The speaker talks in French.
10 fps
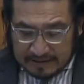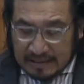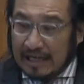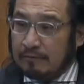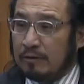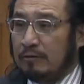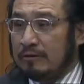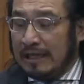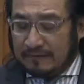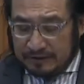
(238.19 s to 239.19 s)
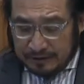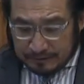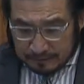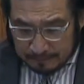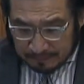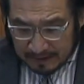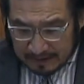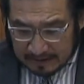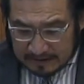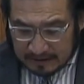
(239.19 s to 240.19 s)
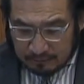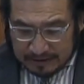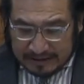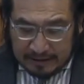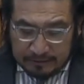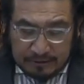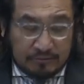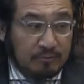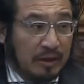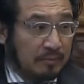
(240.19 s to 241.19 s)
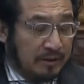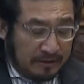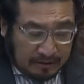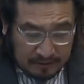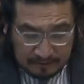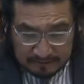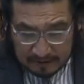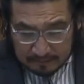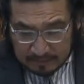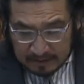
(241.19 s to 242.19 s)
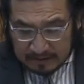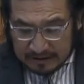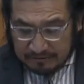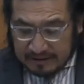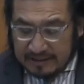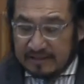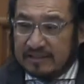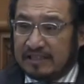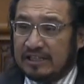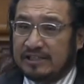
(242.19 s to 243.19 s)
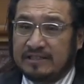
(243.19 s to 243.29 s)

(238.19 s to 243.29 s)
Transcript: on a utilisé la phrase qu'on allait prendre soin des autres. Et c'est ce que les